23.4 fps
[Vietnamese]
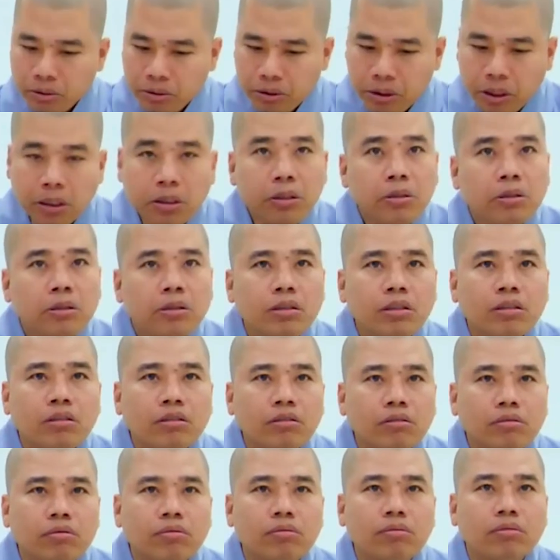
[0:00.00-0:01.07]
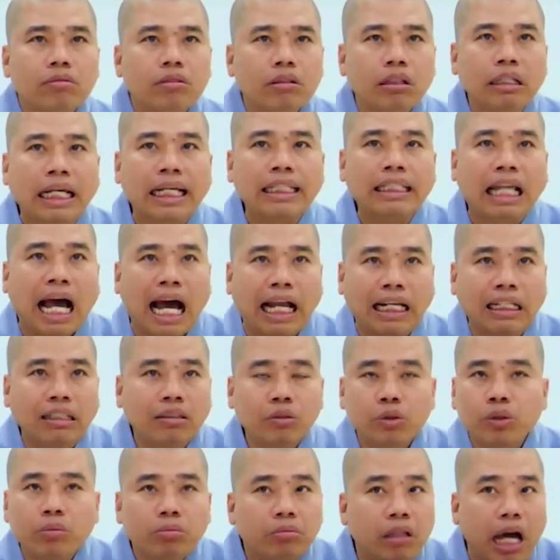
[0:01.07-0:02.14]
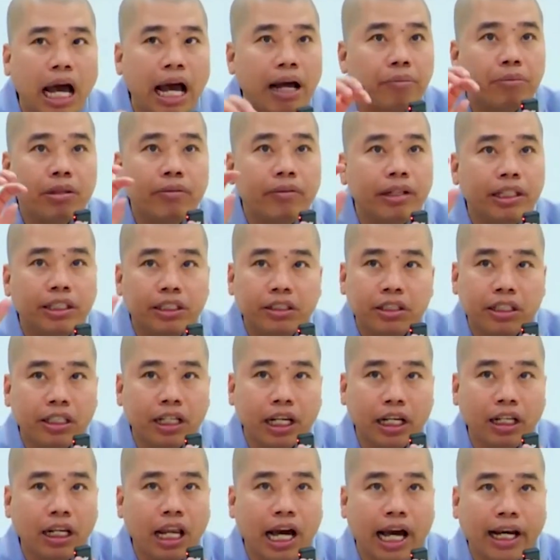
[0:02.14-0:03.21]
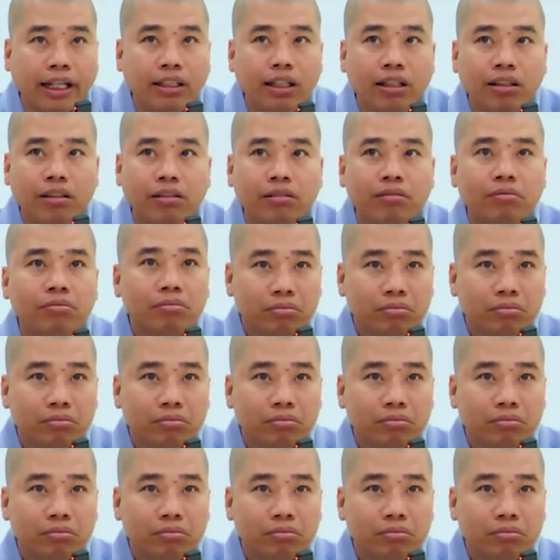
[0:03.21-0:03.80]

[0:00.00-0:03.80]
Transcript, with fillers: nhưng cái thành của chúng ta, quý vị suy nghĩ lại đi,